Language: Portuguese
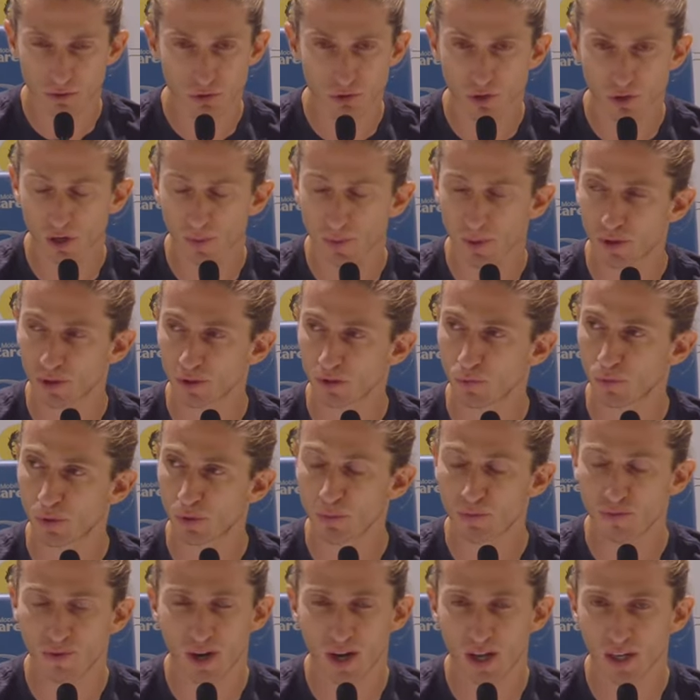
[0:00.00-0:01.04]
Não só o Gabriel.
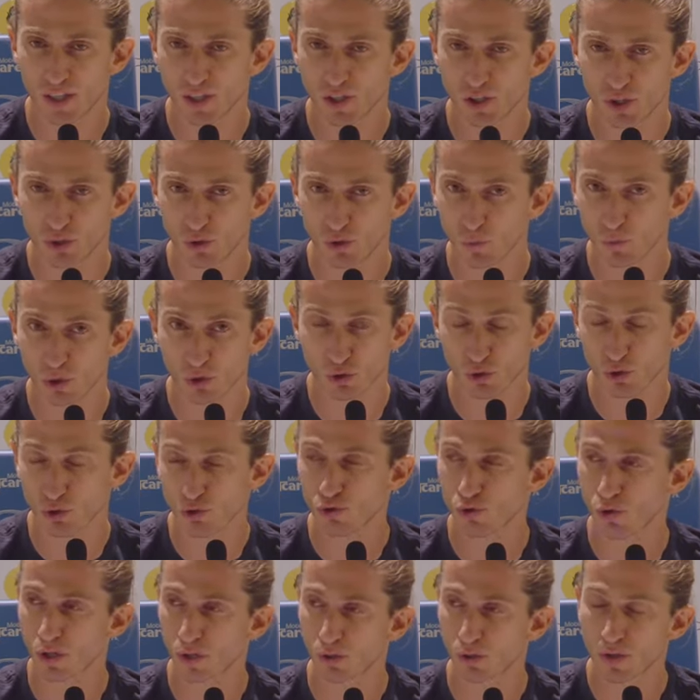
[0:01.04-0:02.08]
podemos falar aqui de
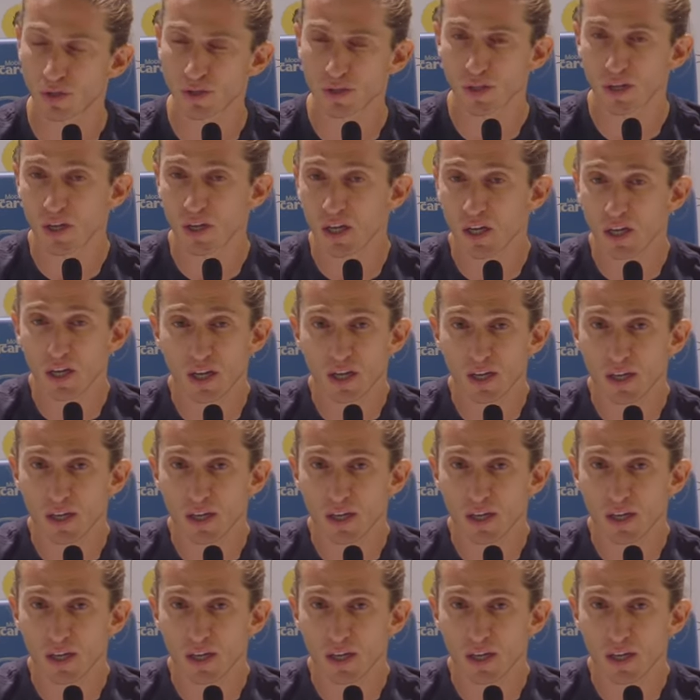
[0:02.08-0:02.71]
inúmeros outros jogadores